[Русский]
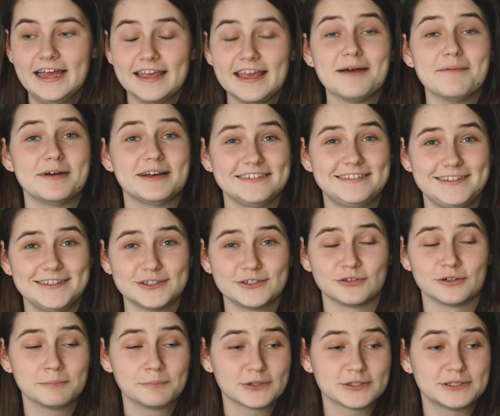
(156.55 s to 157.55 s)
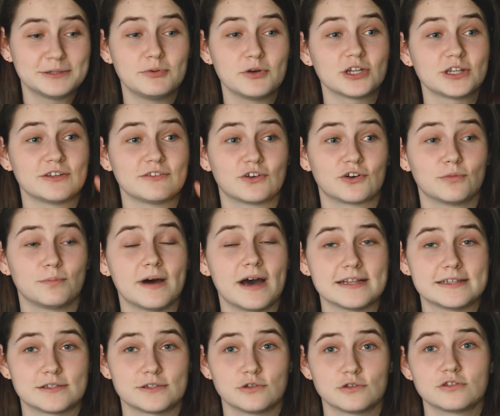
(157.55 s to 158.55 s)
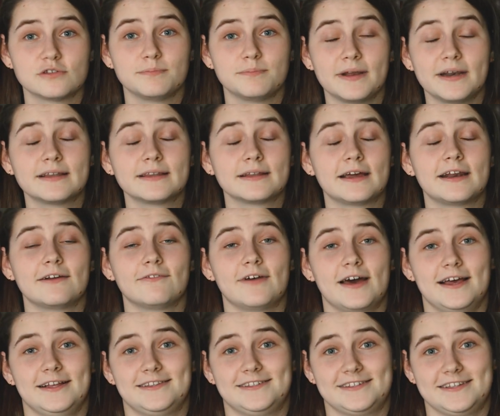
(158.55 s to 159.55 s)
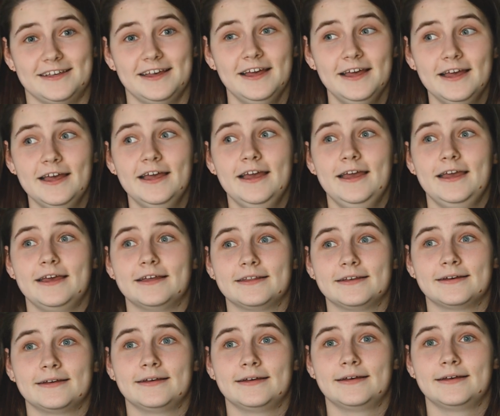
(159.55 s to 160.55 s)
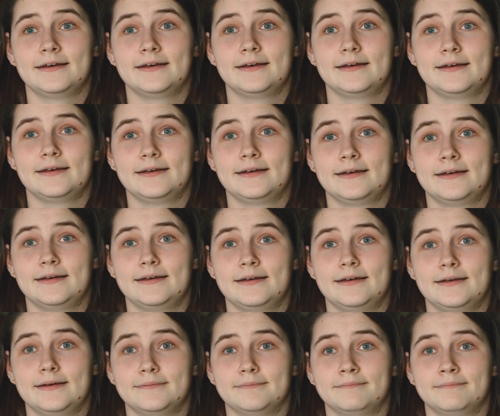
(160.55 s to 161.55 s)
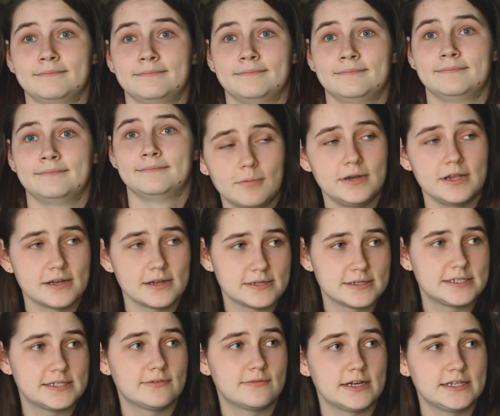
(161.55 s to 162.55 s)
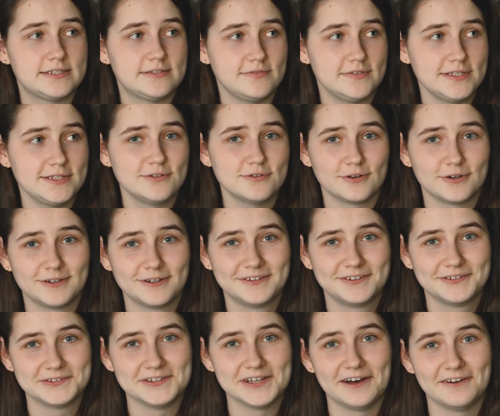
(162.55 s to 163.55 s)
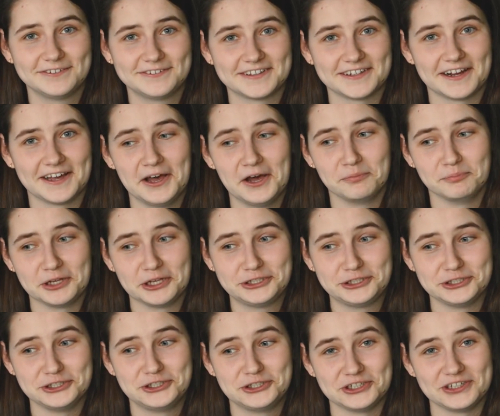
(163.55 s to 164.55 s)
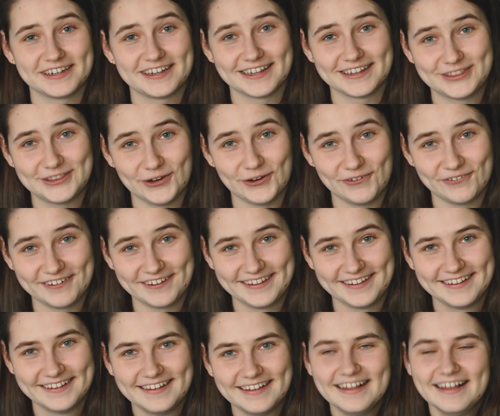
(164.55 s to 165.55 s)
Я монтирую, он просто берет и вырубается, то есть он перенагревается. я такая, э -э, а мне надо сдавать видео завтра, а мне еще ничего не готово.